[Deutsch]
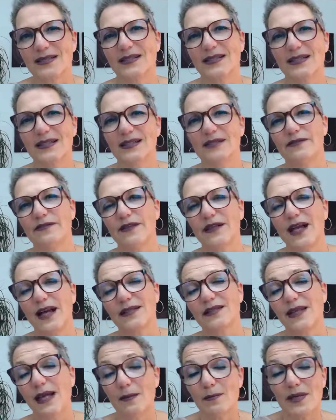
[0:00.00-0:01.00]
die
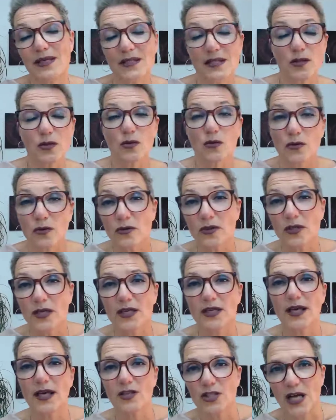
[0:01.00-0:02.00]
vielleicht ein bisschen
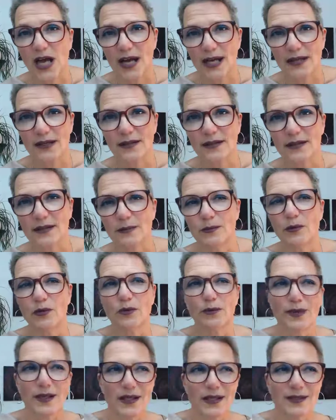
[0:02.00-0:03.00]
unglücklich erscheinen, im
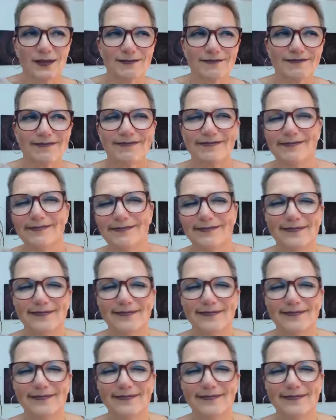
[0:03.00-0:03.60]
Übrigen